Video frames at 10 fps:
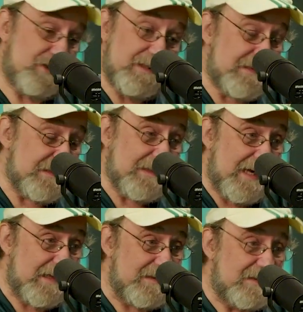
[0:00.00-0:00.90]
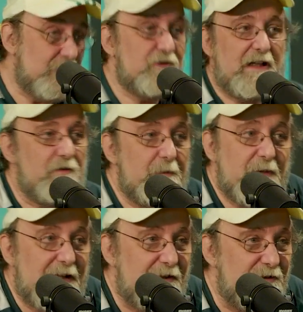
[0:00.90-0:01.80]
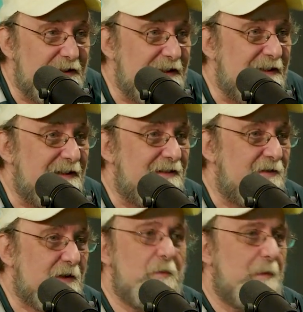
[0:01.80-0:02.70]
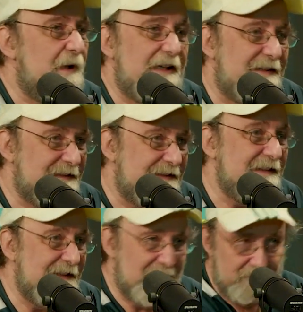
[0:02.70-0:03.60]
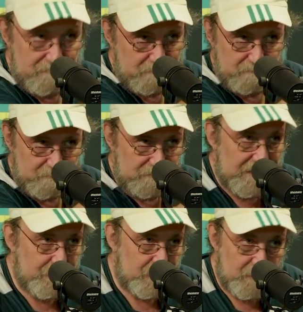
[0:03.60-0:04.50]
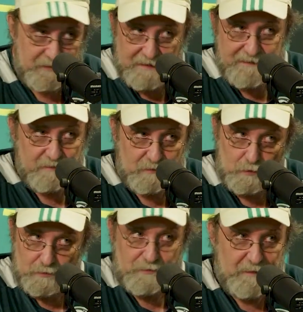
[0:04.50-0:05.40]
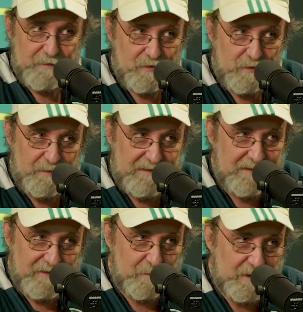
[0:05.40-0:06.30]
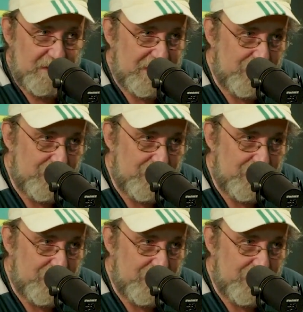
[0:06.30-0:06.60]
tinha esses caras, então os caras não aplaudem, não é como uma palestra que você dá, né? Porque os caras são todos membros do comitê, eles não podem dar